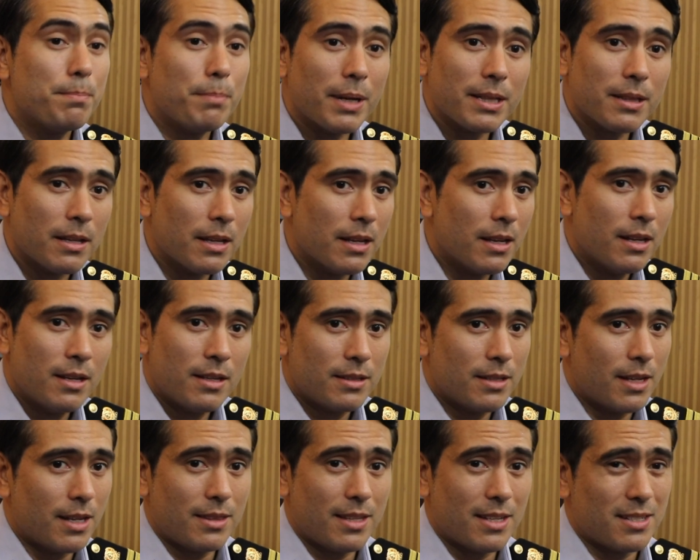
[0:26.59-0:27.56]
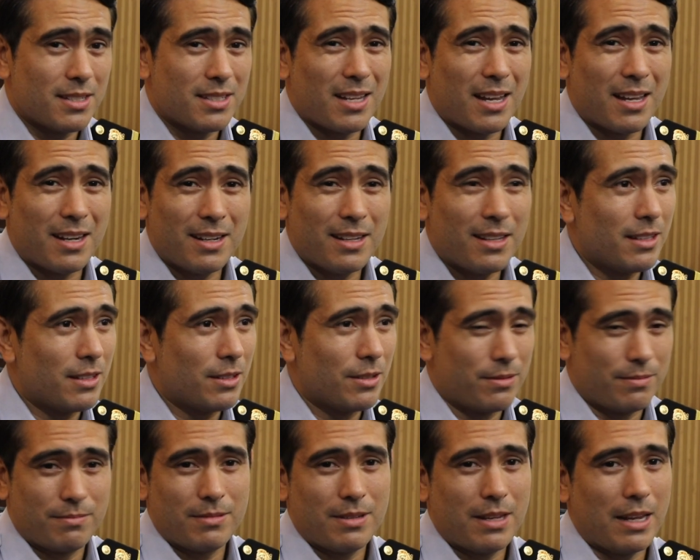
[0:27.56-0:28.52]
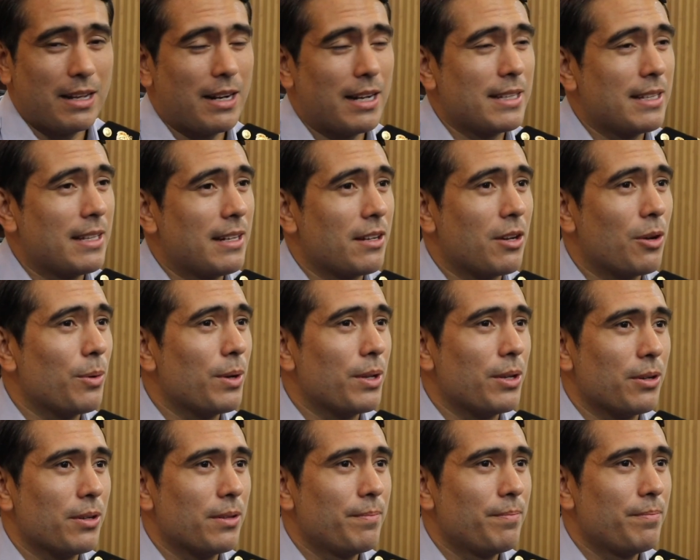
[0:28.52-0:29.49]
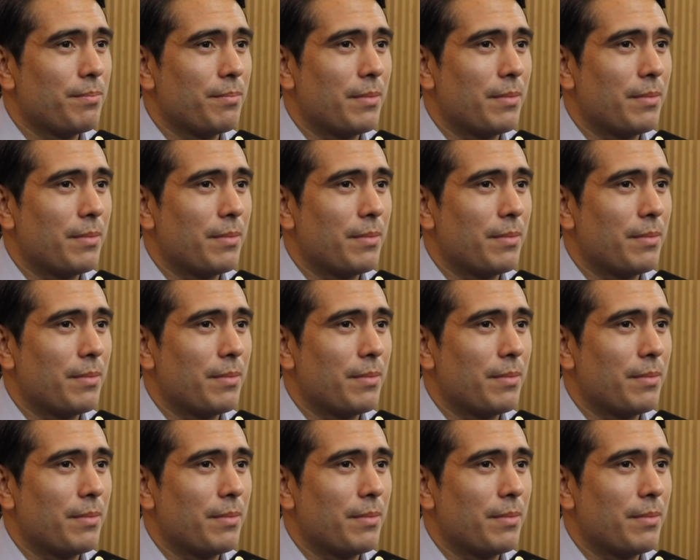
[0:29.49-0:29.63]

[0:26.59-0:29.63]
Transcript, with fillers: But not necessarily kailangan nilang gawin yun.